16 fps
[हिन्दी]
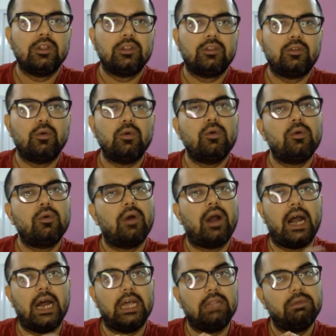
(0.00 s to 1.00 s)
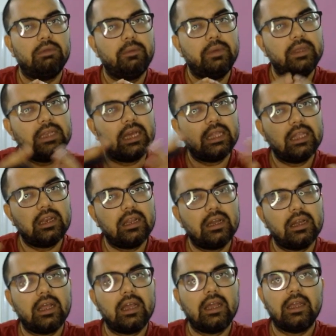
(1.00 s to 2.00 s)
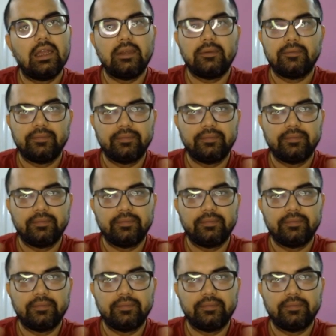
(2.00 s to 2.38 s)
तो आदमी भी ज़्यादा लग रहा है